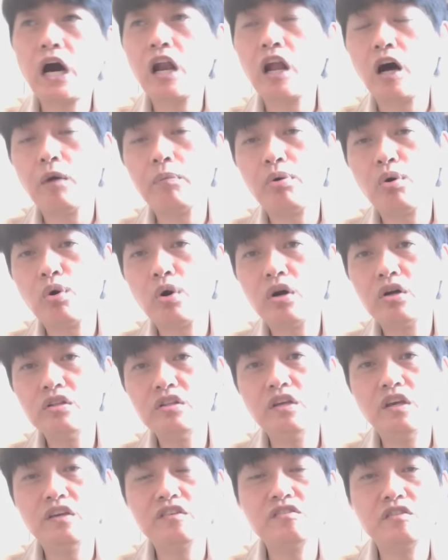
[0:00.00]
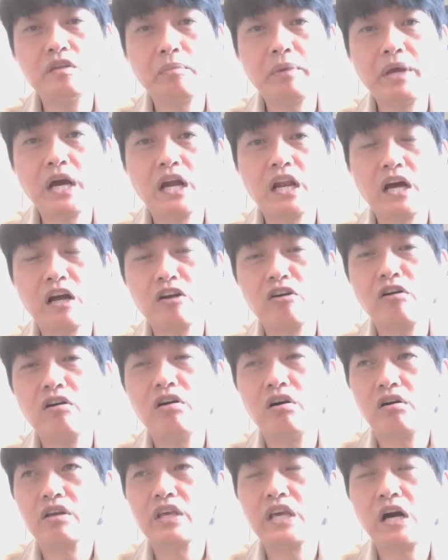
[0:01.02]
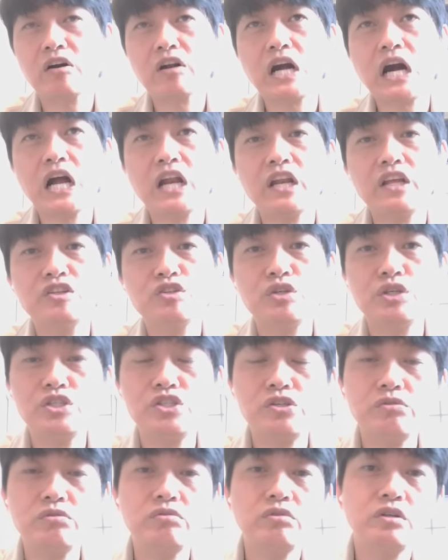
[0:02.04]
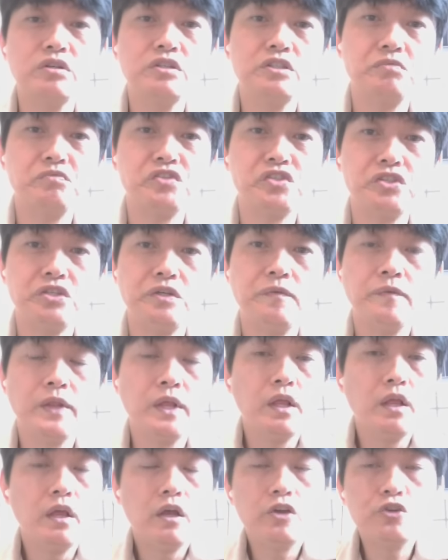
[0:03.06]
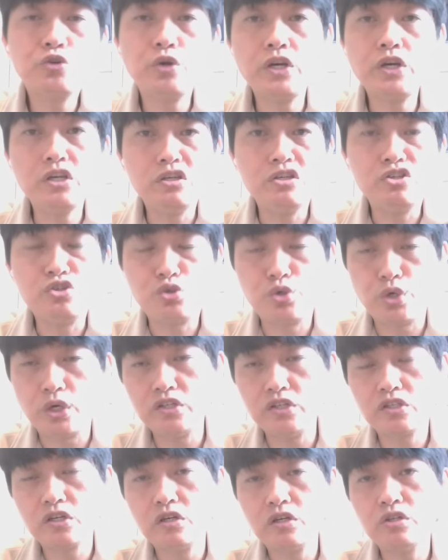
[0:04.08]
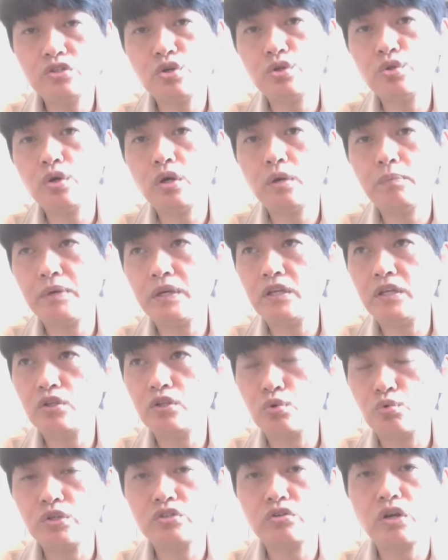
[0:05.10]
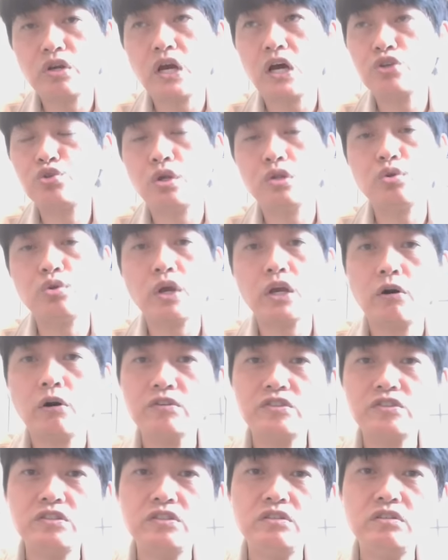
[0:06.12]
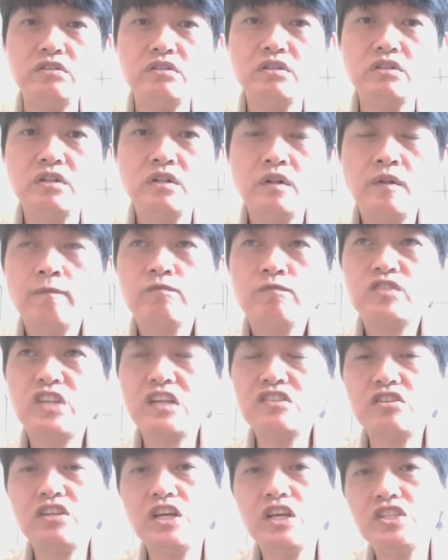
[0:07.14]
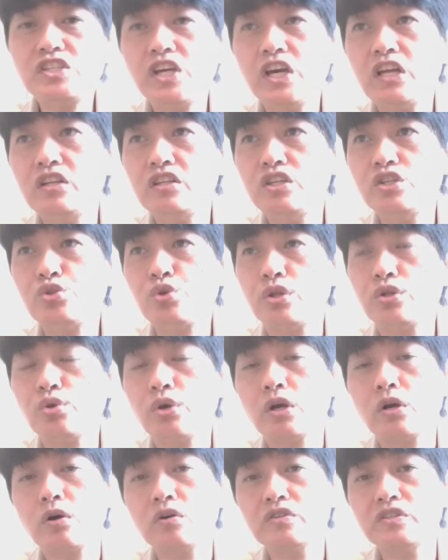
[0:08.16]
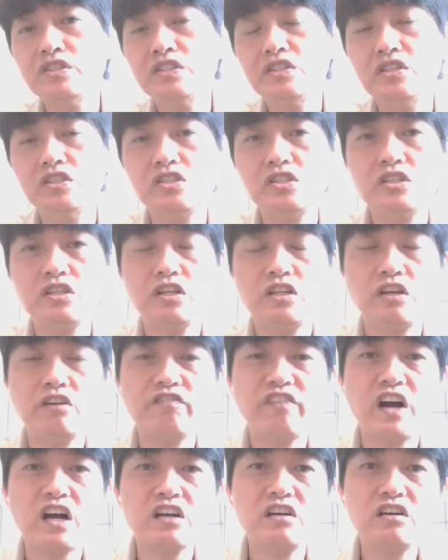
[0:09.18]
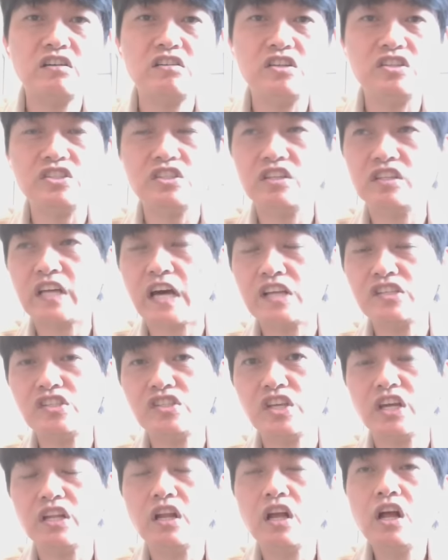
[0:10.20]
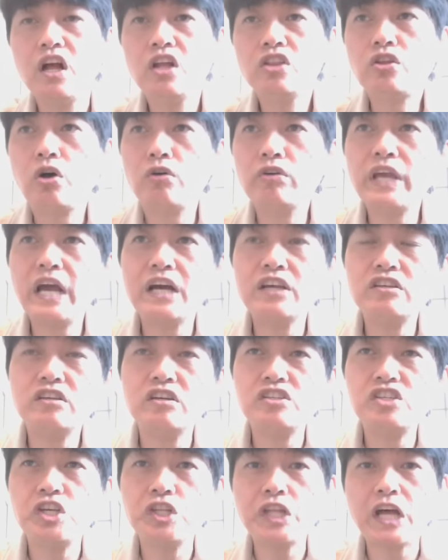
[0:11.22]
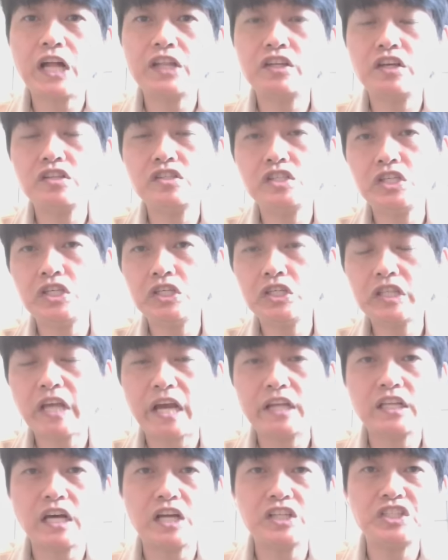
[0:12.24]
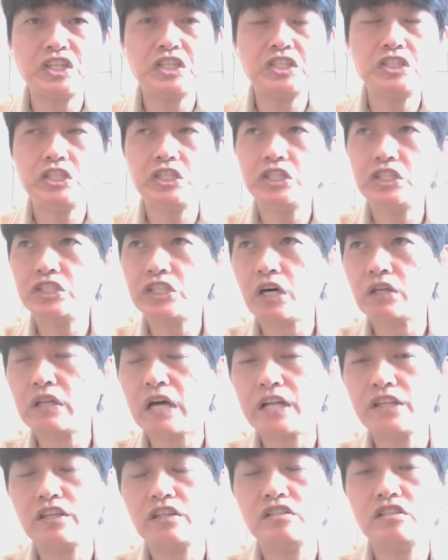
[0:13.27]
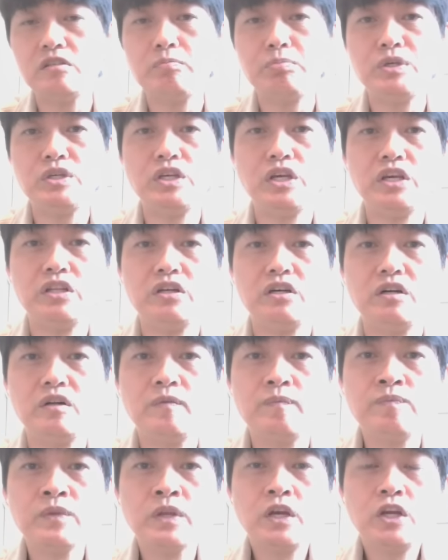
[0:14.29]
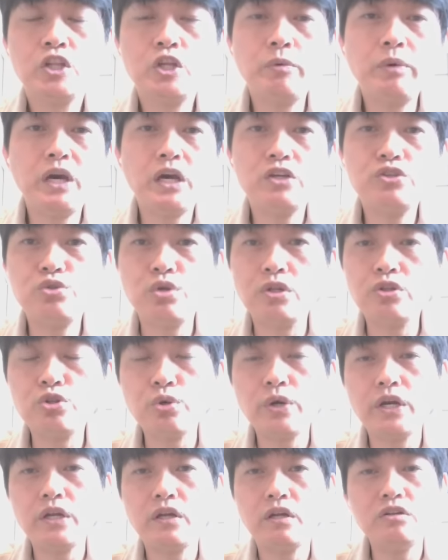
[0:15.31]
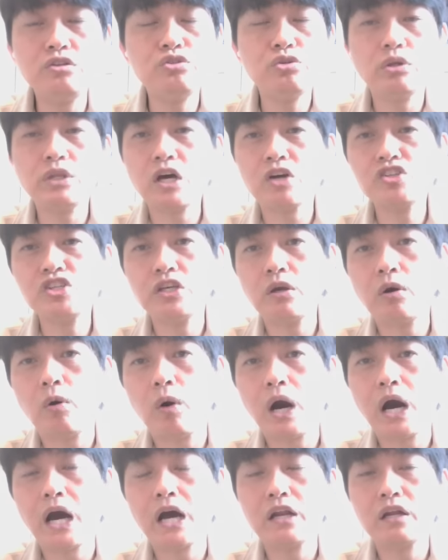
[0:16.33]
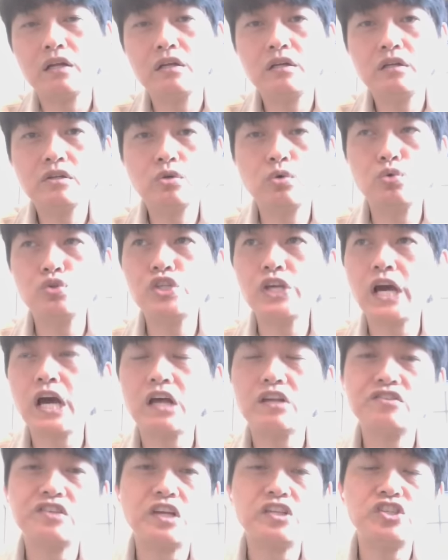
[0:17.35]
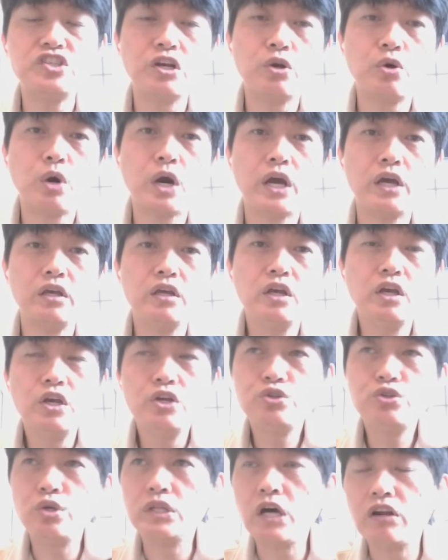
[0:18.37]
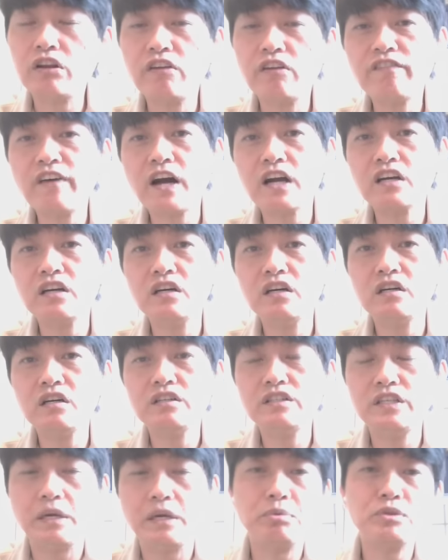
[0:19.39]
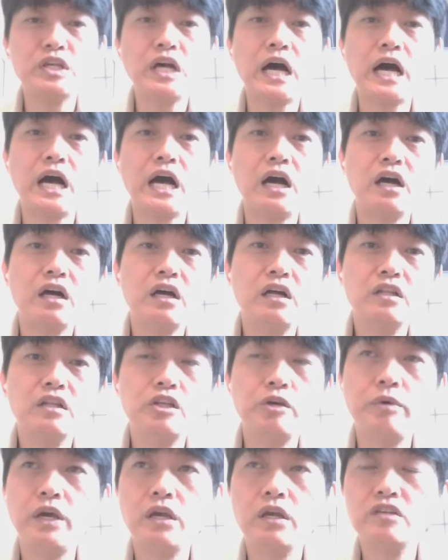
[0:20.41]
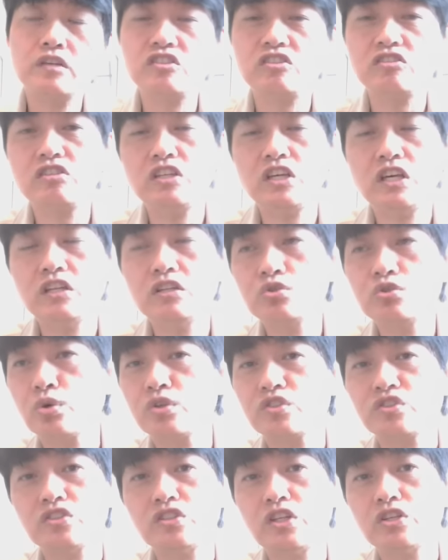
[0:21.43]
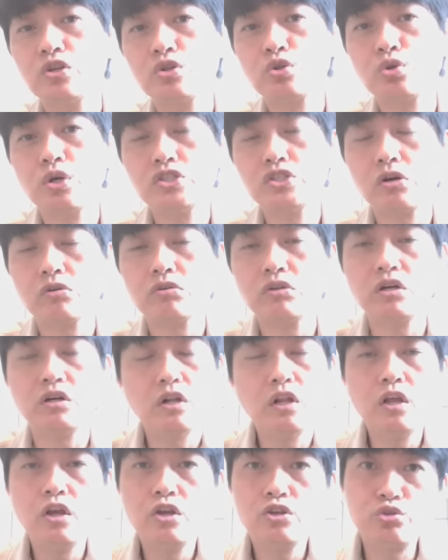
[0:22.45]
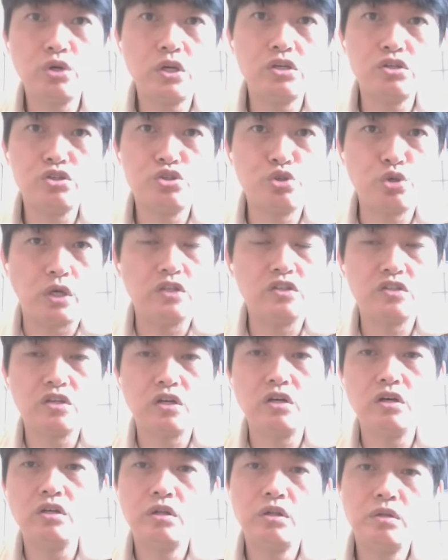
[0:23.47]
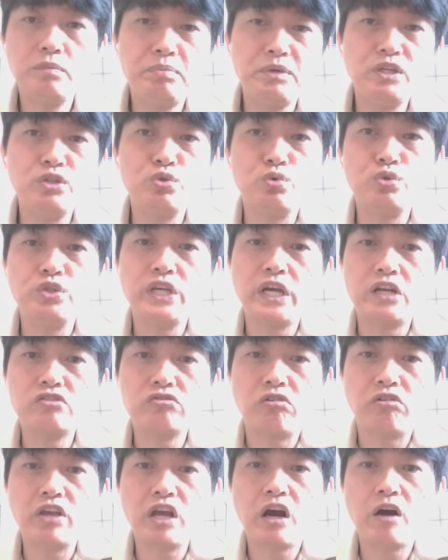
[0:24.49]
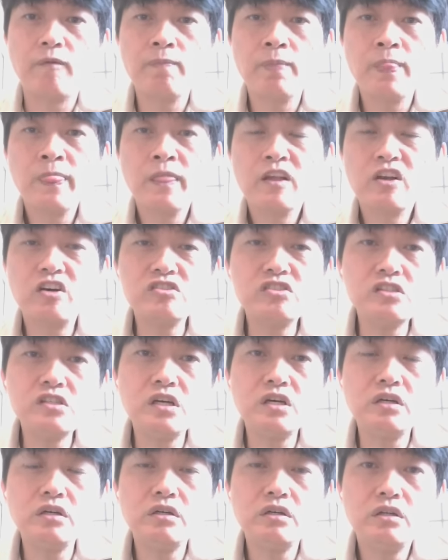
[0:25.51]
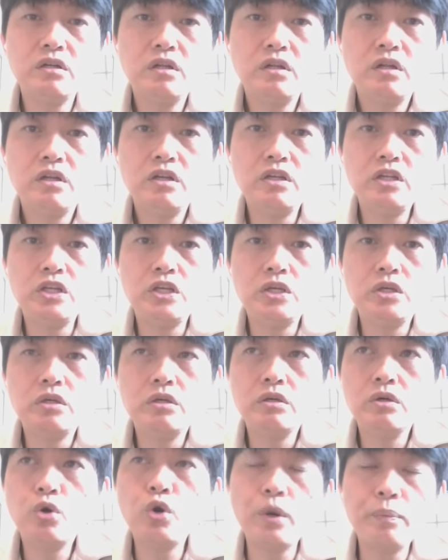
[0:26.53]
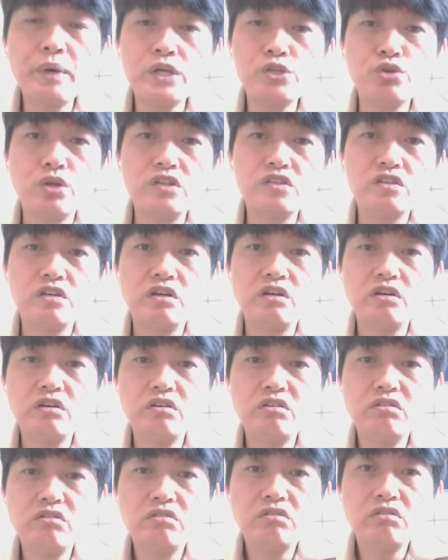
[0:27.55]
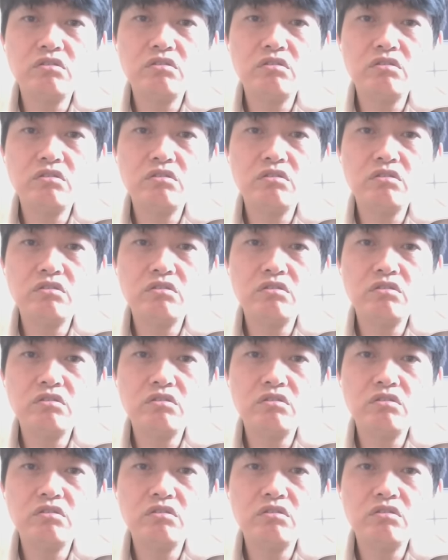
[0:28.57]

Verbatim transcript: 一个好老婆，你也是怎么样？人讲挑卡冷吹球，是不是？所以选择绝对比努力重要。选对公司，三十年前你选对公司，你进了联发科，你进了台积电。同样一个清大电机、台大电机、交大电机毕业的，对不对？选对了，你选到信华，股价三千块，选到联发科也不差，对不对？十年做十年就退休了，所以选择比努力还重要。可是呢，你会不会选择？